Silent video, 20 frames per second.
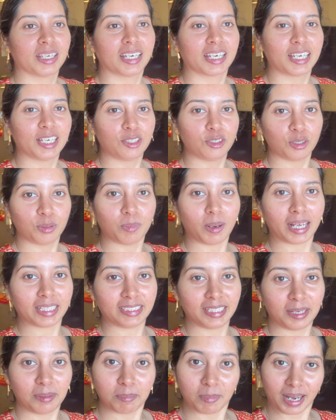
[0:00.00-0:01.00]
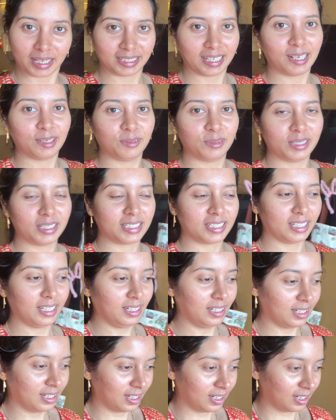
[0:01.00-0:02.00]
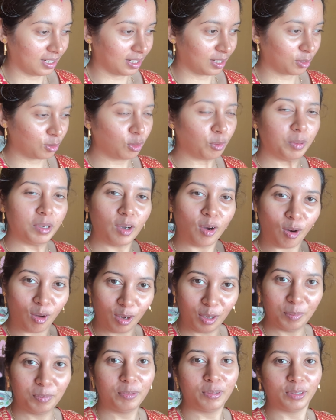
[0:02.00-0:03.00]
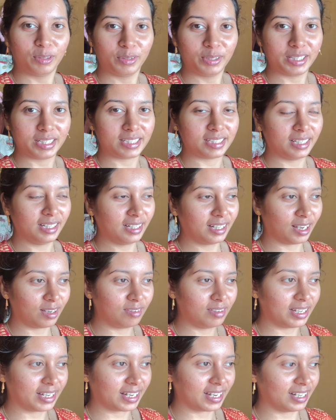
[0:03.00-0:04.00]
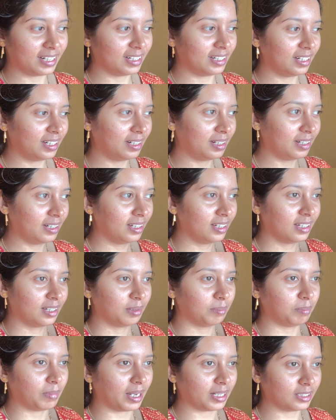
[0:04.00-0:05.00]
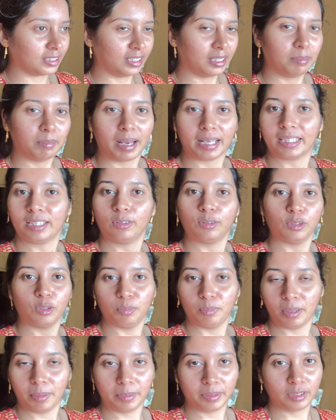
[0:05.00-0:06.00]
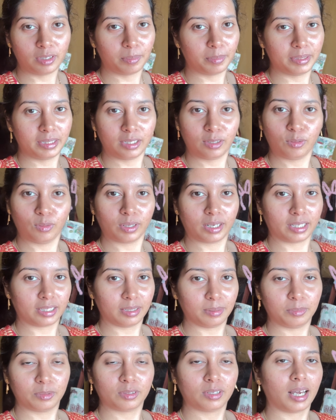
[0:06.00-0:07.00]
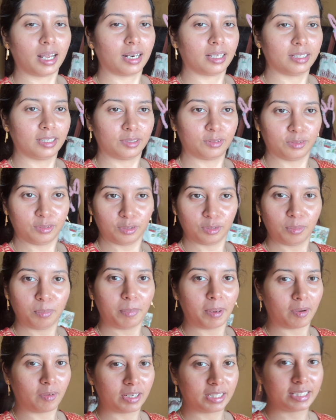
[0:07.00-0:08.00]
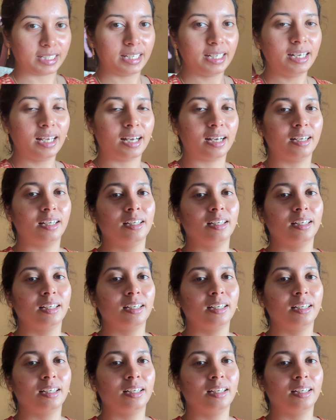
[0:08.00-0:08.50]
কিছু মাছের মাথা রয়েছে খুবই অল্প রয়েছে কারণ এখানে মাছের মাথা ওরমভাবে তো আমাদের কলকাতার মতো আলাদা করে ওরম পাওয়া যায় না